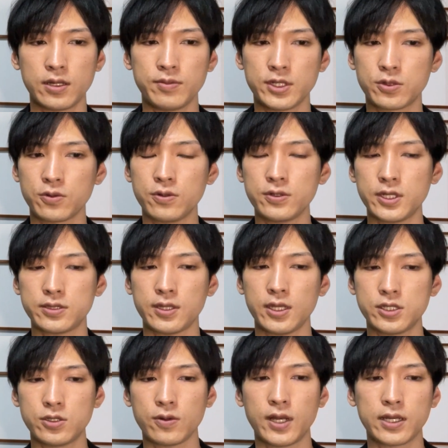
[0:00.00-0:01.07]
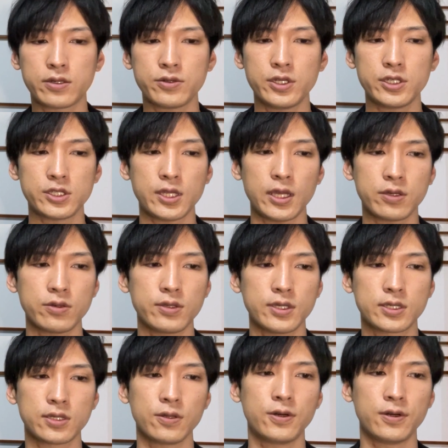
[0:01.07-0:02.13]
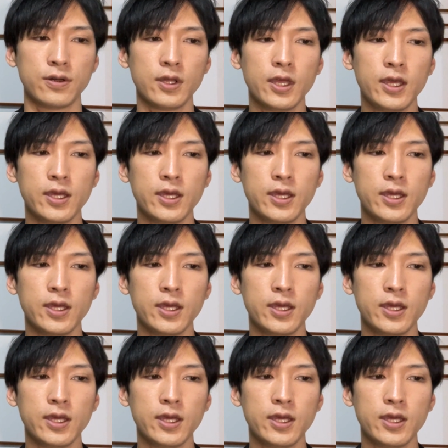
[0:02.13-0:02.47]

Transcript: まあ、そこをですね、一度確認していくんですけど、